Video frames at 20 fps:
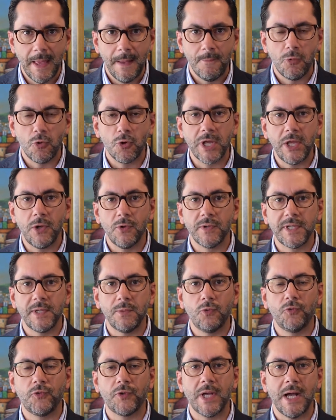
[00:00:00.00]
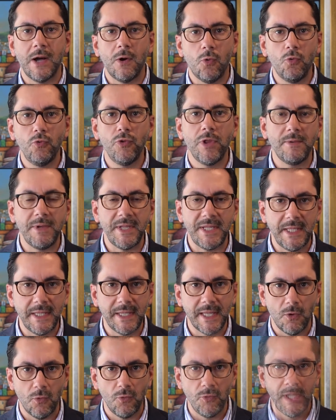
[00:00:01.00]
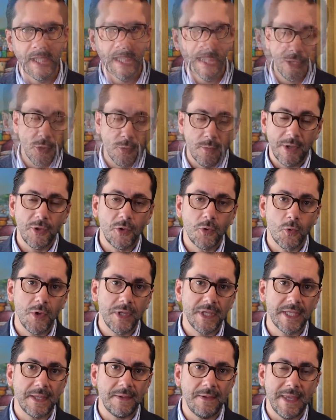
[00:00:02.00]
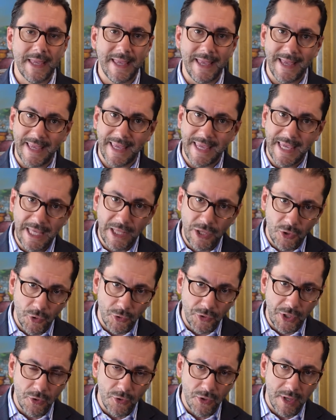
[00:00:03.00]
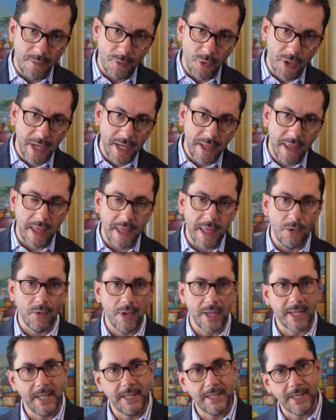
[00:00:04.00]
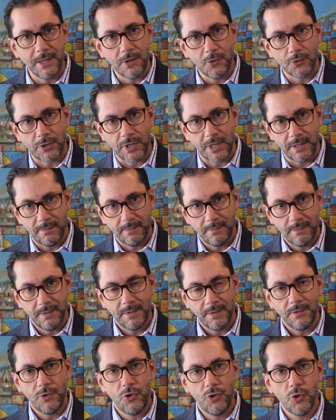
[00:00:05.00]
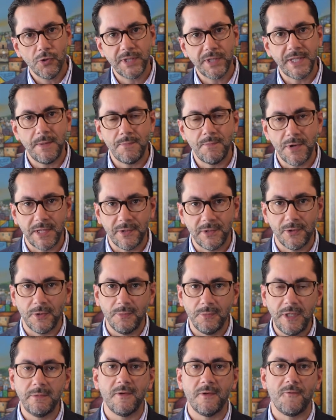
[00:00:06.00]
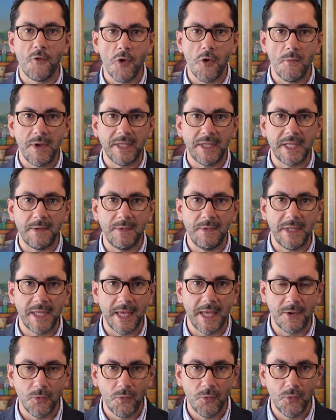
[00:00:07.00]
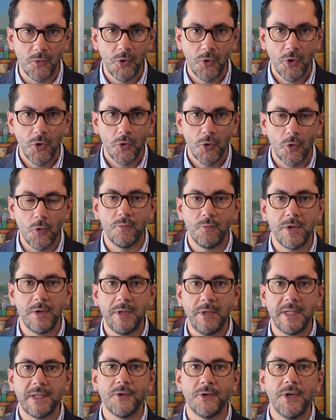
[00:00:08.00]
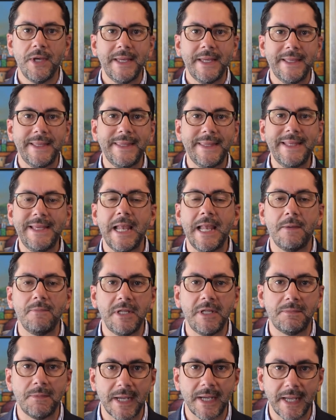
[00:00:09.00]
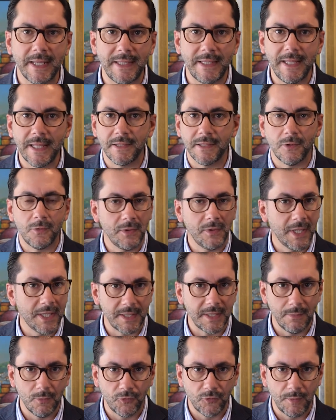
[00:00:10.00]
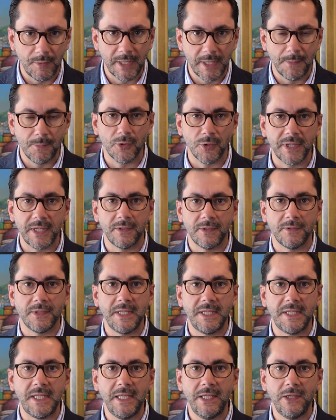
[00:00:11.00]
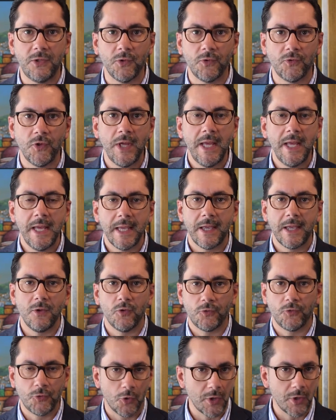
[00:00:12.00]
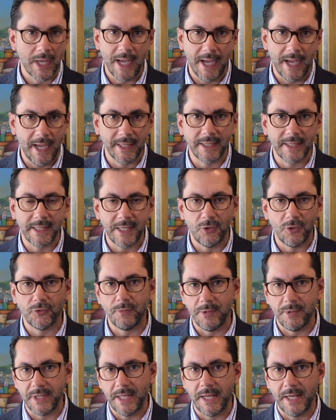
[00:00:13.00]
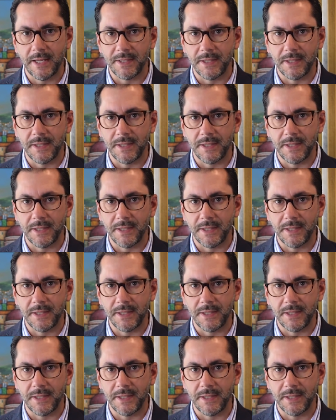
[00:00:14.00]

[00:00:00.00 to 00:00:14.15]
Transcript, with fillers: ¿Por qué no se busca una visita única? Tomando en cuenta también que Quito tiene una modalidad y Guayaquil tiene otra no siempre son la misma forma de tramitar un, permiso ni la misma cantidad. Son lastimosamente procesos distintos que nos toca atenderlos de manera